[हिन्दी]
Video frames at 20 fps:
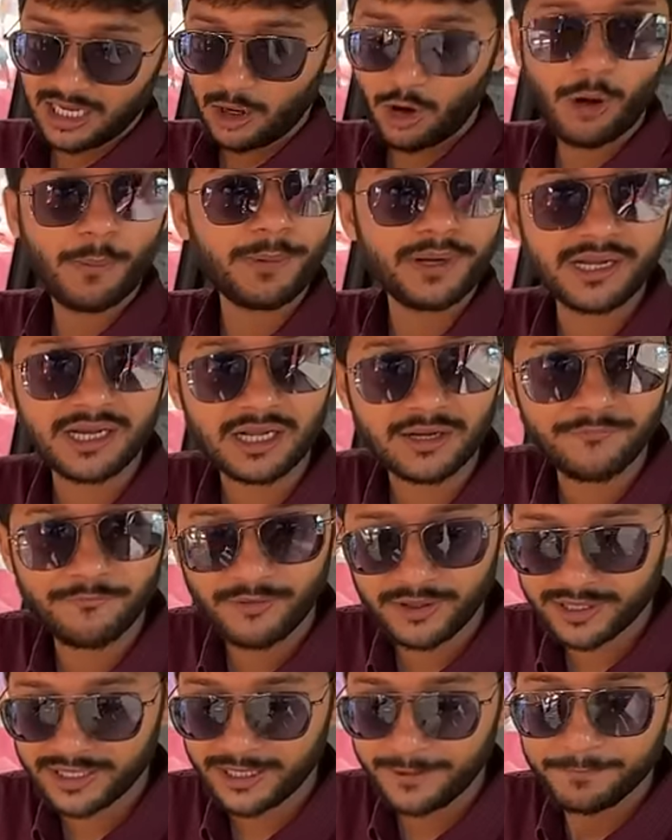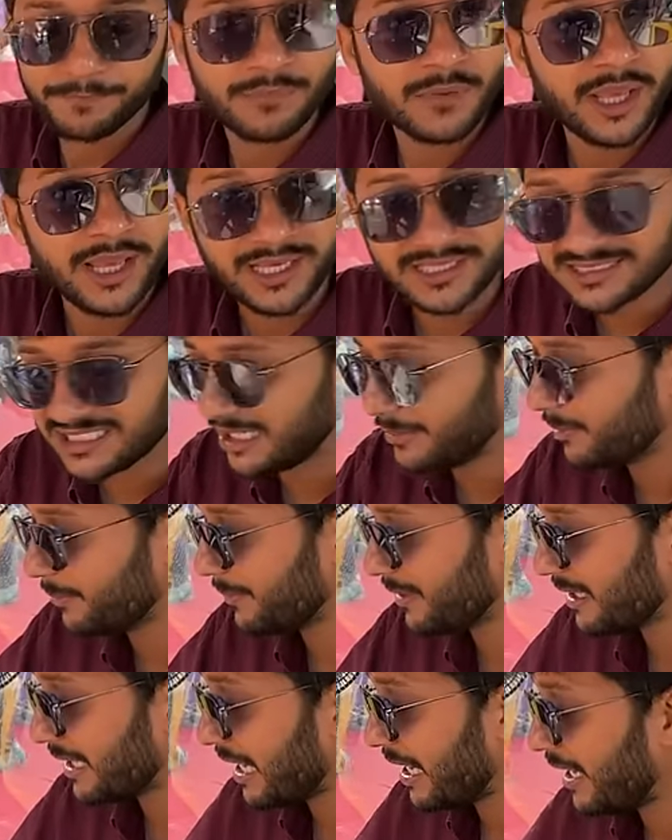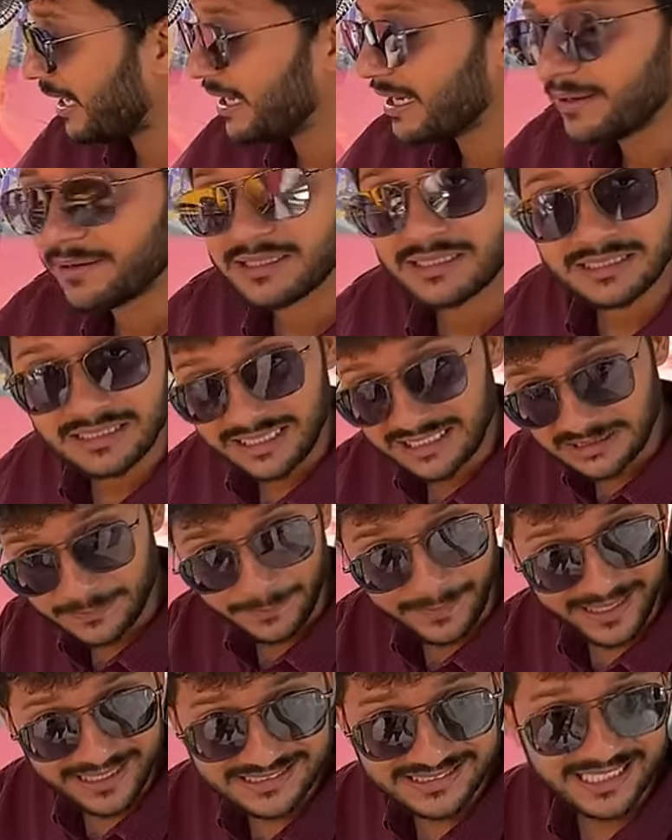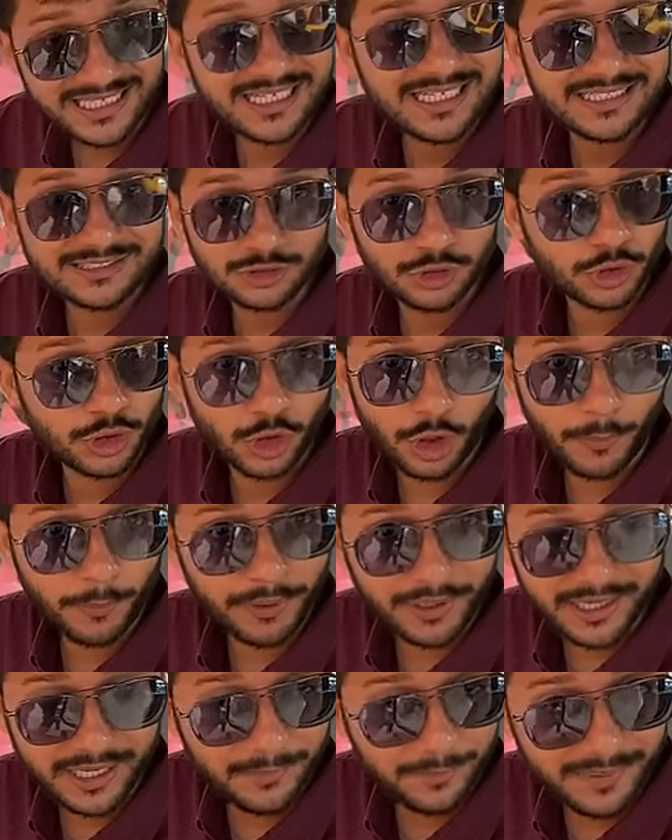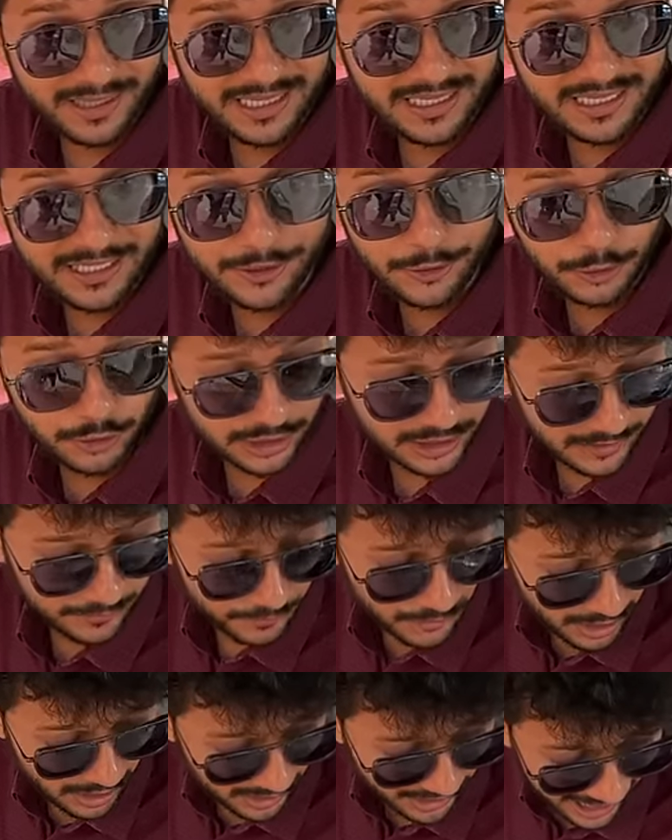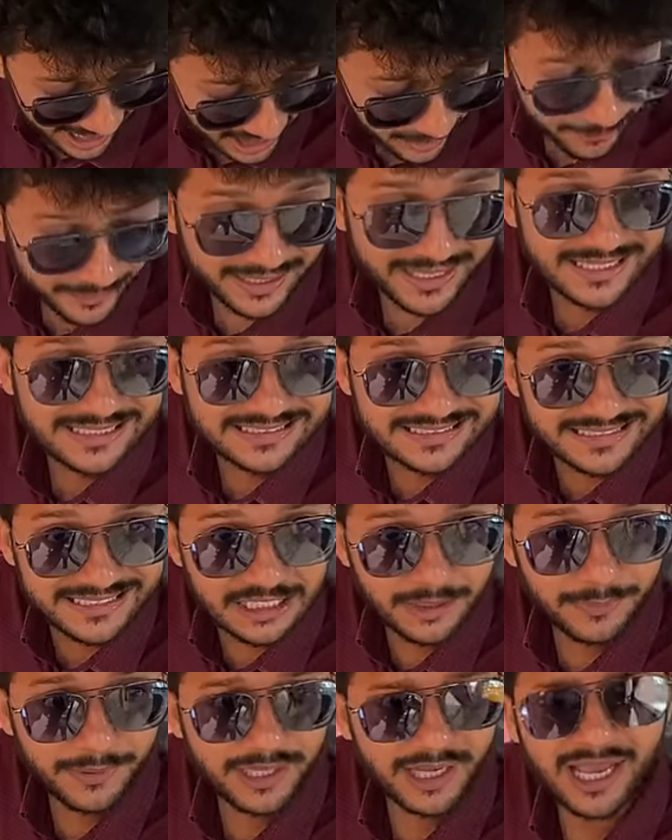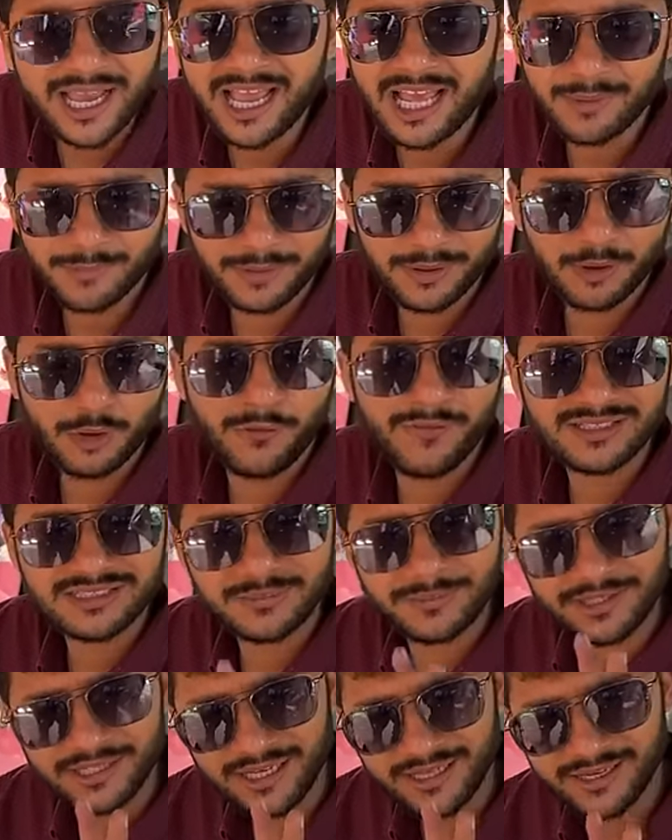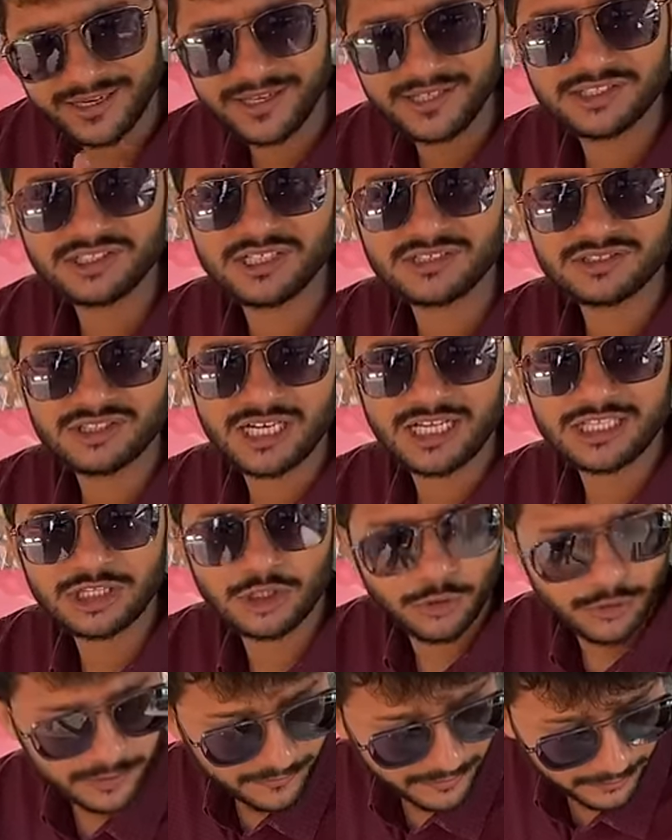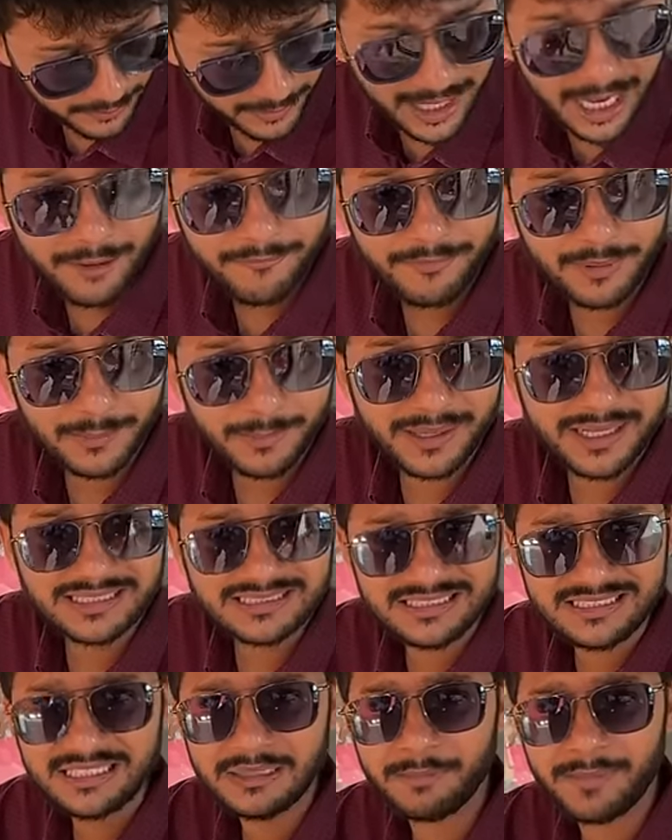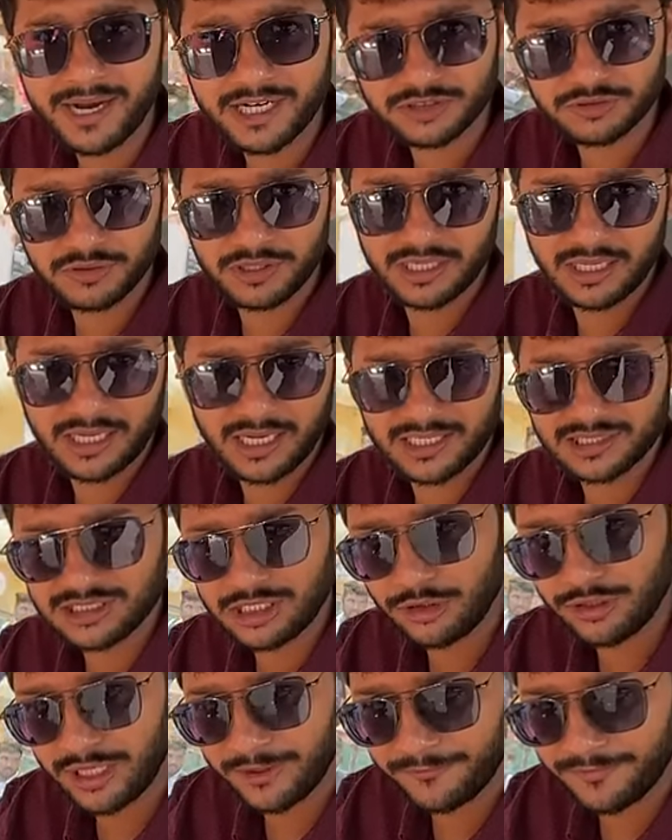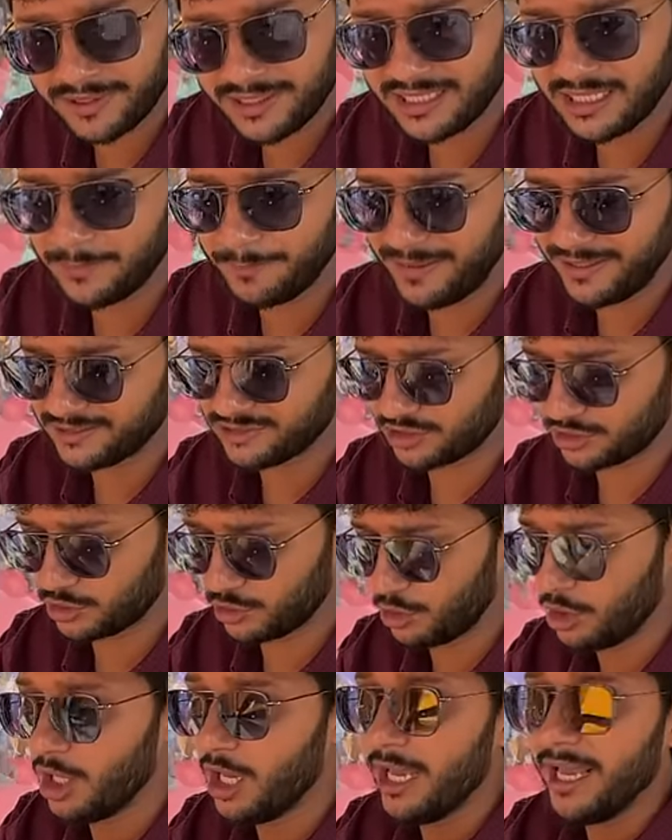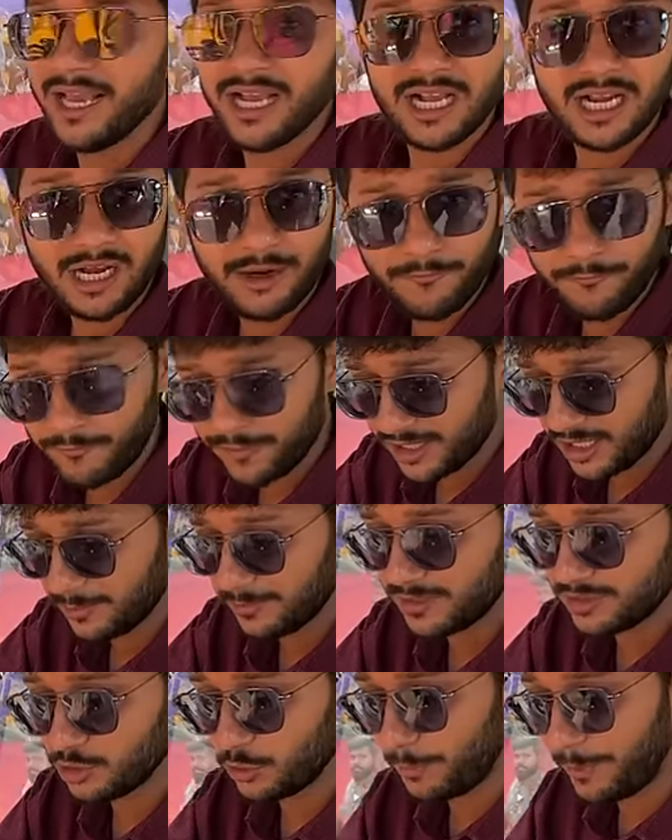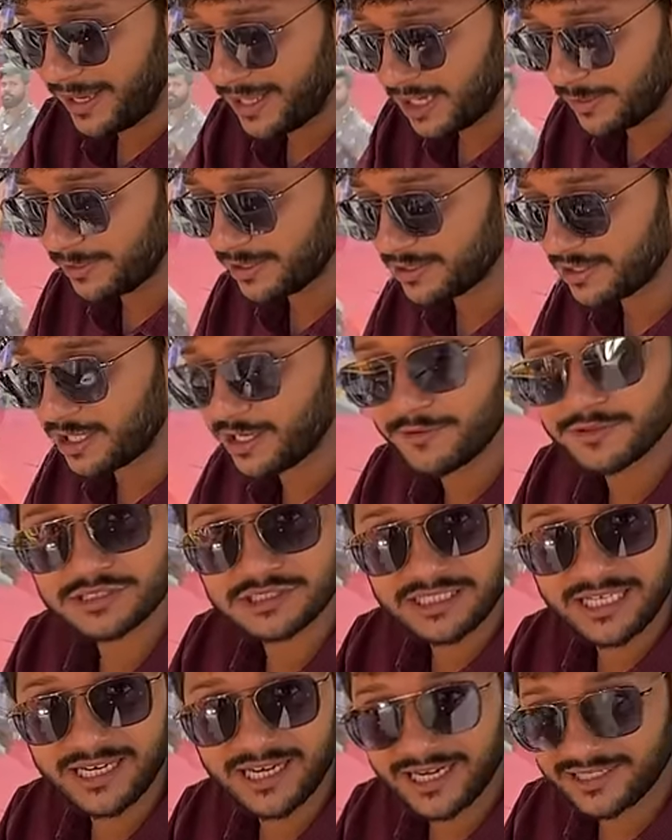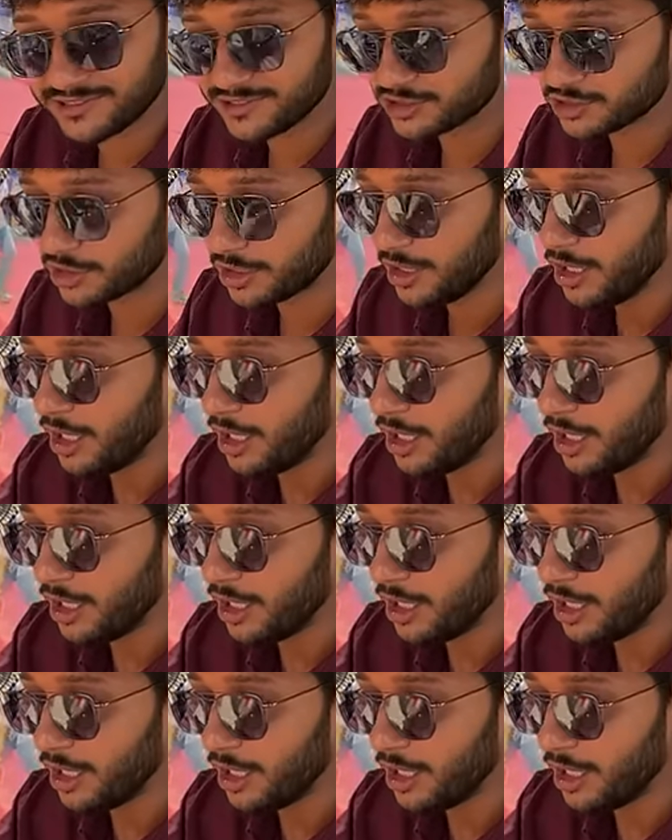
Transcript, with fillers: ऑपरेटर कंफर्ट है इस केबिन में क्या है स्पेस है जो कि ऑपरेटर की मेन नीड होती है हेल्पर की सीट भी है हेल्पर को वैसे बिठाना नहीं चल, चलाती हुई फिर भी हेल्पर की सीटें मार्च वगैरह करके जा रहे हो डेफिनेटली आप बैठ सकते हो कंफर्टेबल जो पहला मैंने देखा वो स्टेयरिंग एडजस्ट